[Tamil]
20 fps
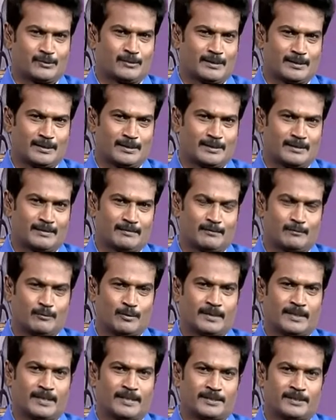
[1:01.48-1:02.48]
சொல்கிறாங்க
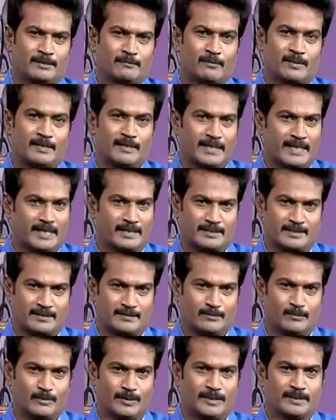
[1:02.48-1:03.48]
ஒன் நேஷன் ஒன் டேக்ஸ்
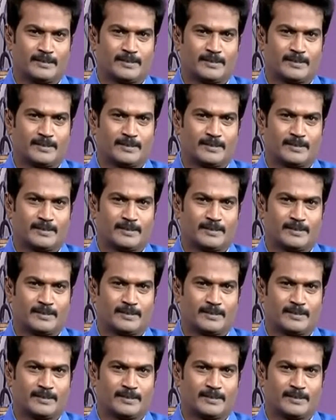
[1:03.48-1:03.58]
ஒரே